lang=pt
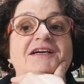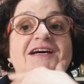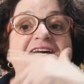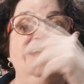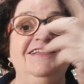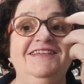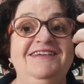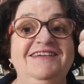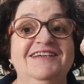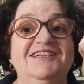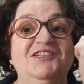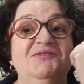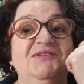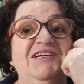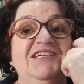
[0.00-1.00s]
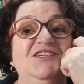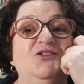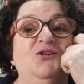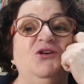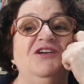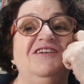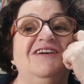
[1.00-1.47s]
É dia também de
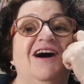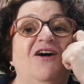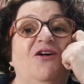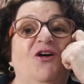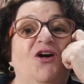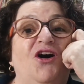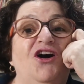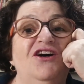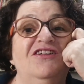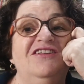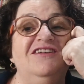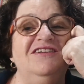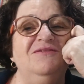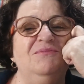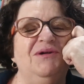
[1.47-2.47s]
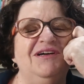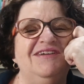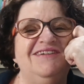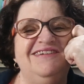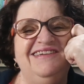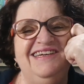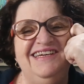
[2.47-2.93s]
coisa ótima.
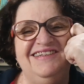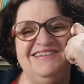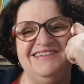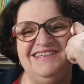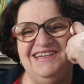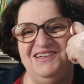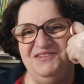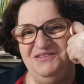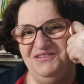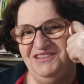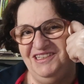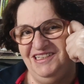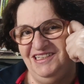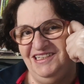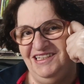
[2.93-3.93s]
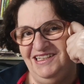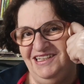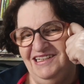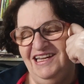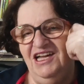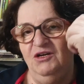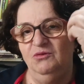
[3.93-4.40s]
Sexta-feira
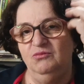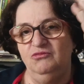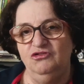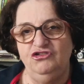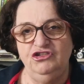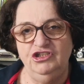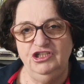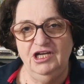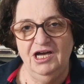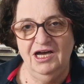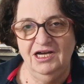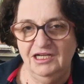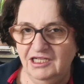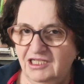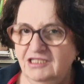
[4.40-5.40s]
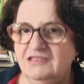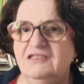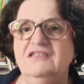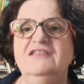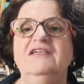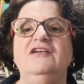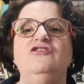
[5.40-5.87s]
é o Dia
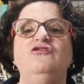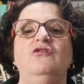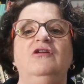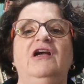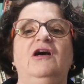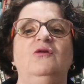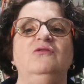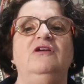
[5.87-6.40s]
Internacional